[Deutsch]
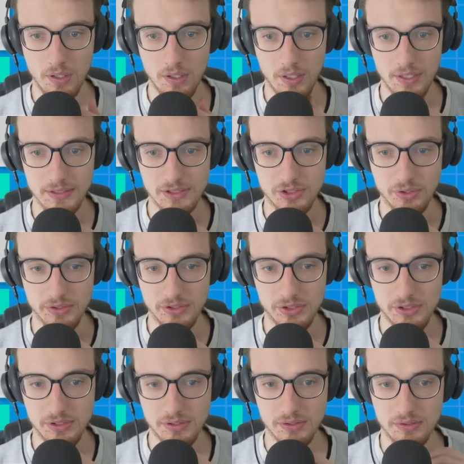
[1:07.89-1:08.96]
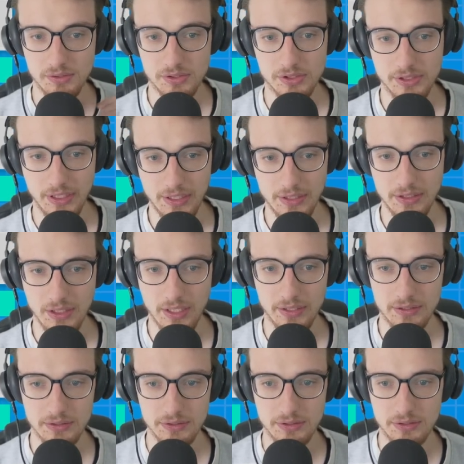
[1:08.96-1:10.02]
Äh, ansonsten sehe ich
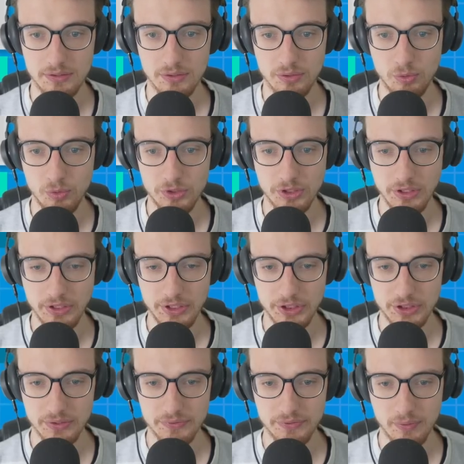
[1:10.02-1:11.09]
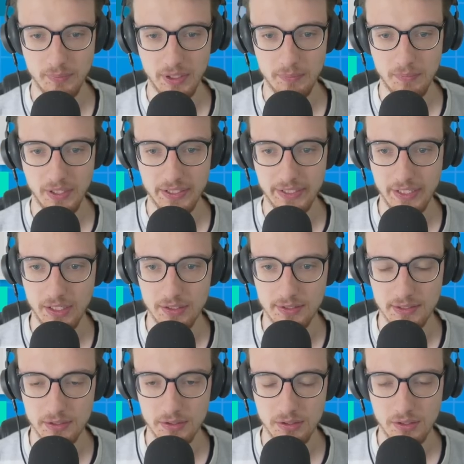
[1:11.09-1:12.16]
eigentlich eine gute Nische für meinen
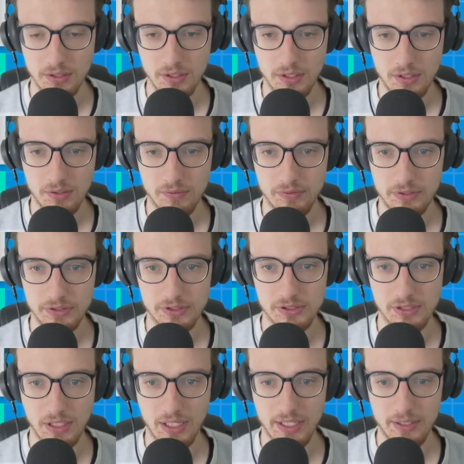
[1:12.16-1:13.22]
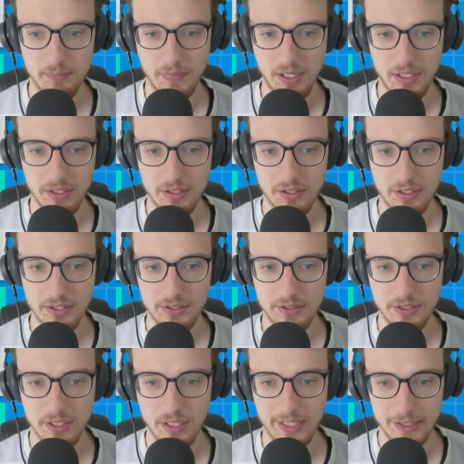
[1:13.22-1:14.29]
Magierna. Wenn es einmal
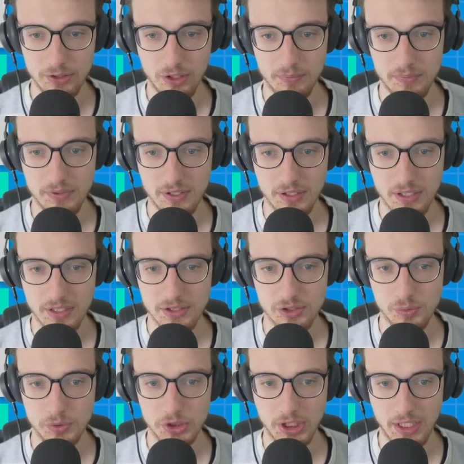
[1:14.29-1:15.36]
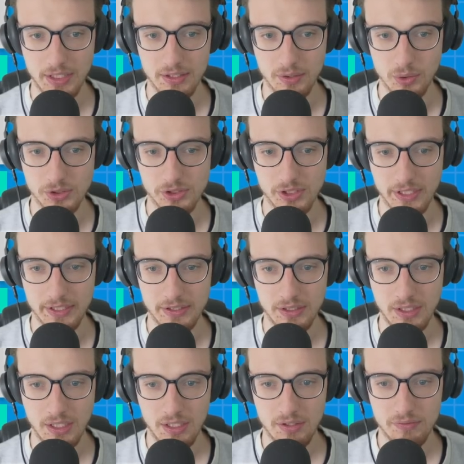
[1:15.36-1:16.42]
richtig reinkommt, dann kann es gut Schaden
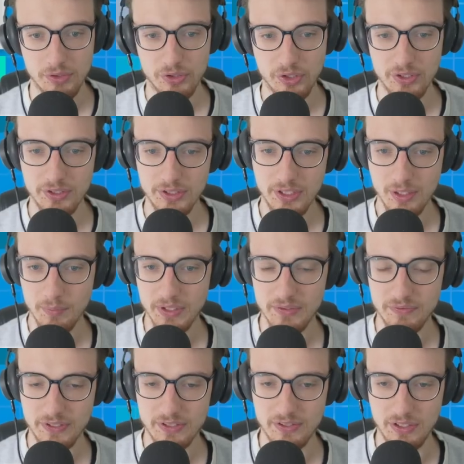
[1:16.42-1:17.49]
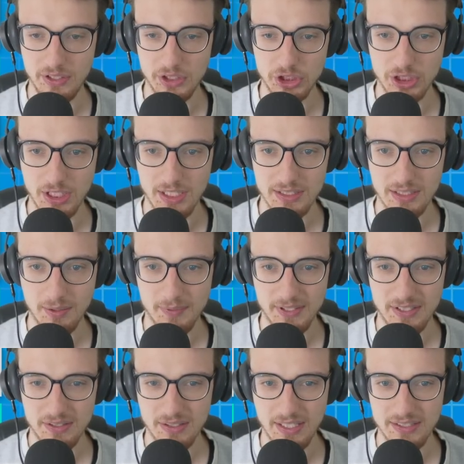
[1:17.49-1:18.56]
austeilen. Wir könnten hier mit Victini starten,
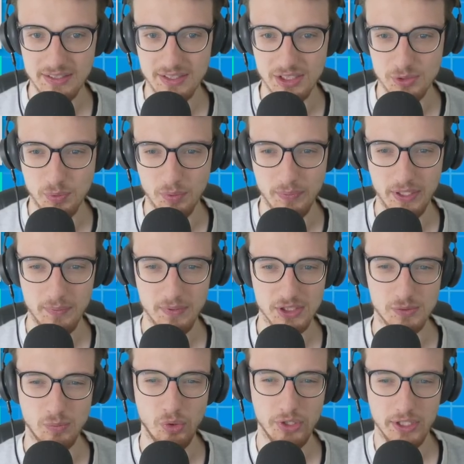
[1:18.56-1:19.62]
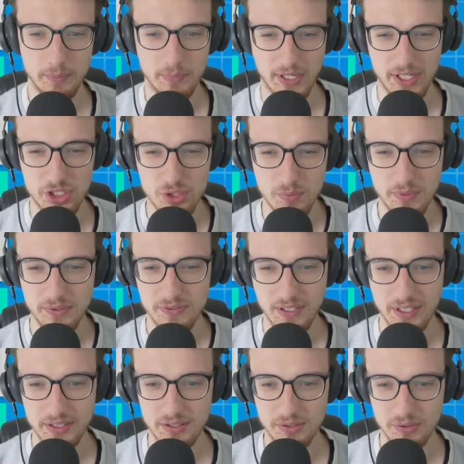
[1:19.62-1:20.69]
aber dann hätte ich das Problem, dass Mogeli Breitschuh mir
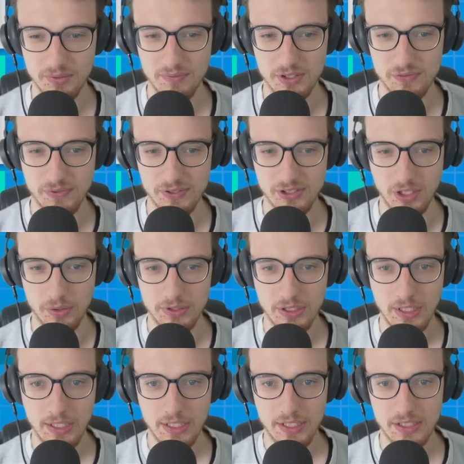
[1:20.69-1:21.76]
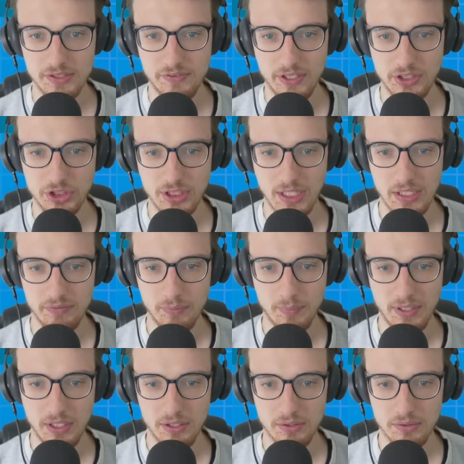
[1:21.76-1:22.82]
vielleicht irgendwas versaut. Deswegen starten wir
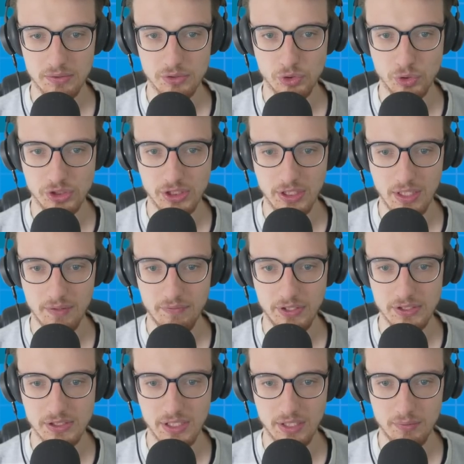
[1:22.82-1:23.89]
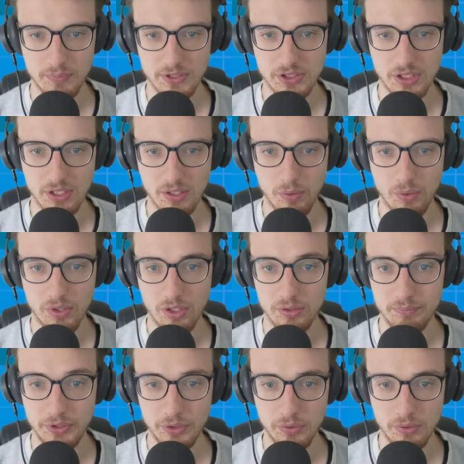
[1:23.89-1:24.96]
mal so sicher wie es geht mit
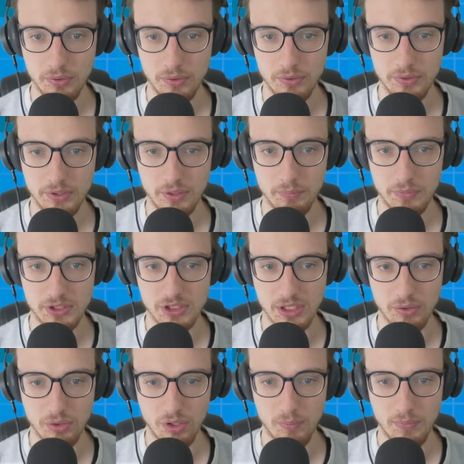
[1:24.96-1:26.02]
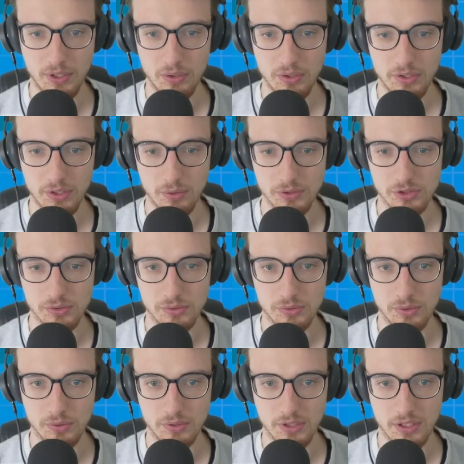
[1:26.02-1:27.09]
Seraora und Mew, holen den Bizarro-Raum raus
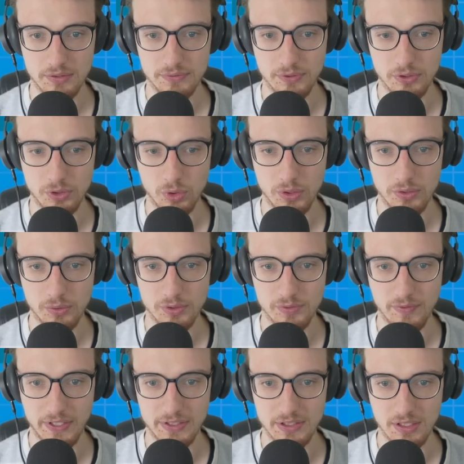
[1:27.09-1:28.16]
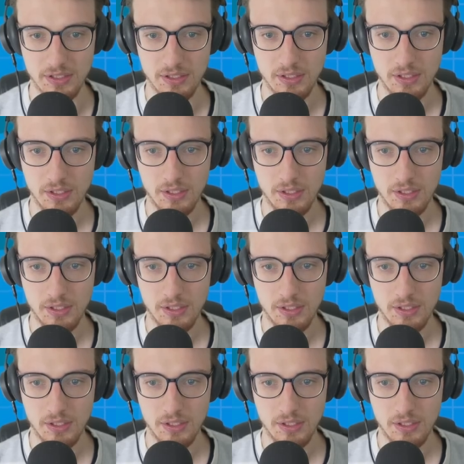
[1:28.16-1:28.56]
und gucken dann von dort aus weiter.